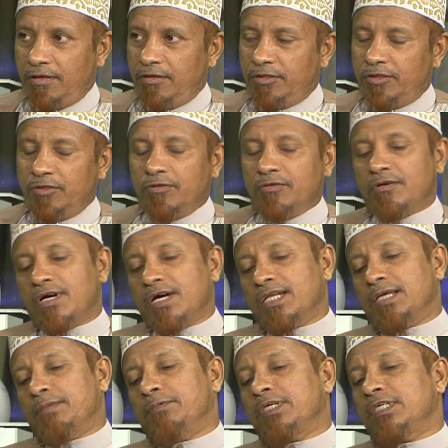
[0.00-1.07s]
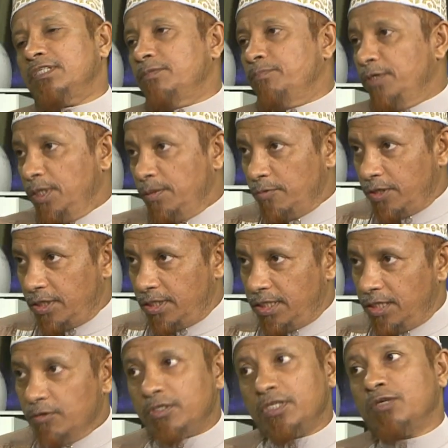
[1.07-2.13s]
আল্লাহর জন্য আর এমন একটি বিনিময়ে
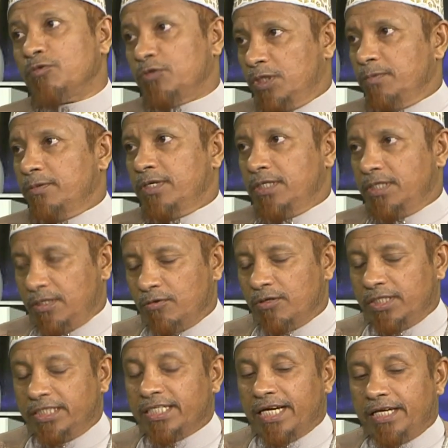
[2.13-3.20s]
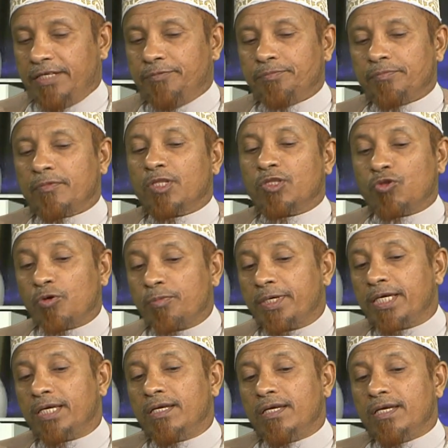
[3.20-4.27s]
নিয়েও তিনি করতে পারেন এটা করা যায় তবে
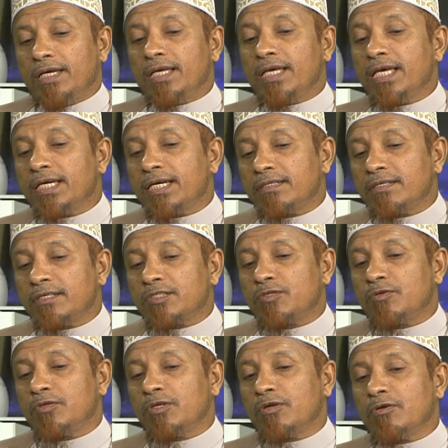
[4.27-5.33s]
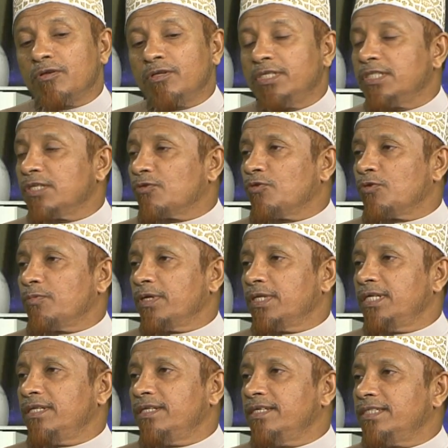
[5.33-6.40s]
এই ক্ষেত্রে শূন্য হলো নিজের
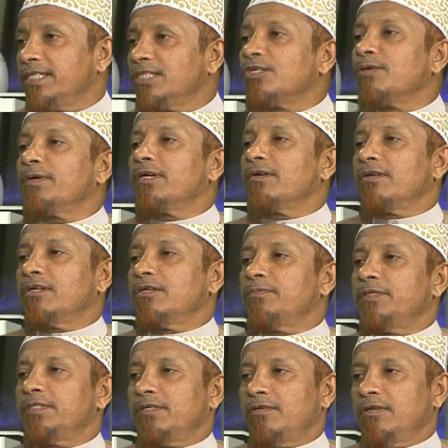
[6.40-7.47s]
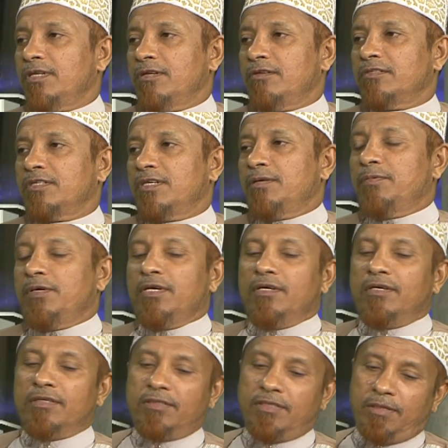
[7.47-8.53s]
কোরবানি নিজেই জবাই করা নবী সাল্লা সাল্লাম
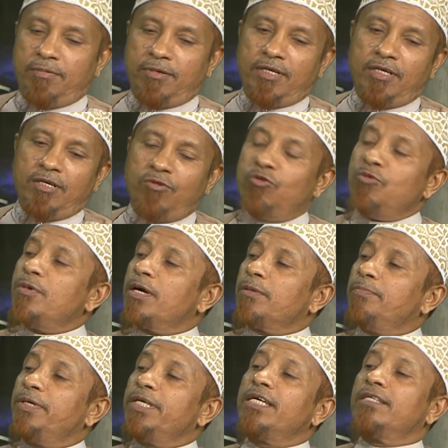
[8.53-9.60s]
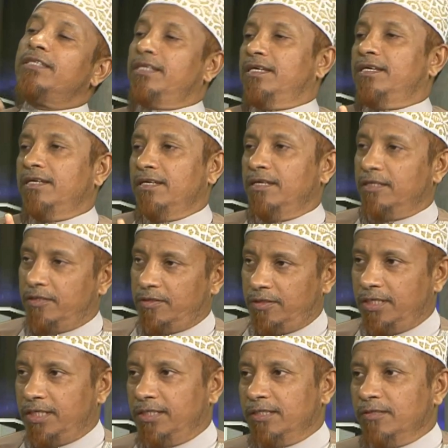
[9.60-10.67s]
জাবাহুমা বেয়াদি সেই
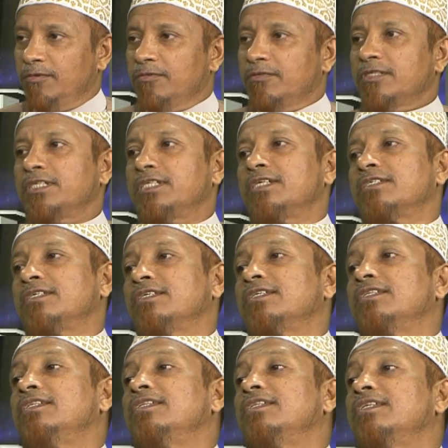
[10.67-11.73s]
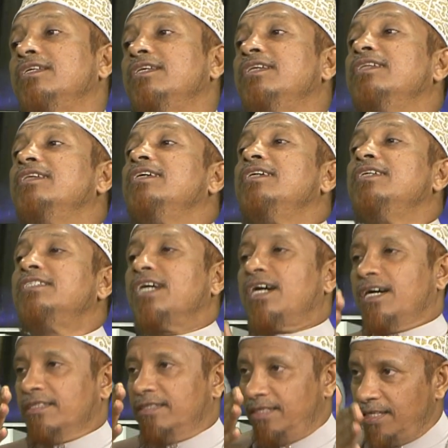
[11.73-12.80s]
হাদিসগুলোতে যেটা আছে যে তিনি নিজ
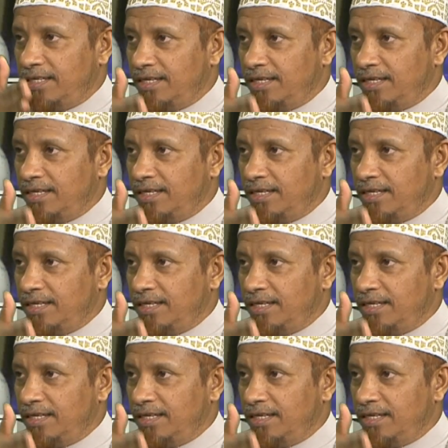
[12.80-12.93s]
হাতে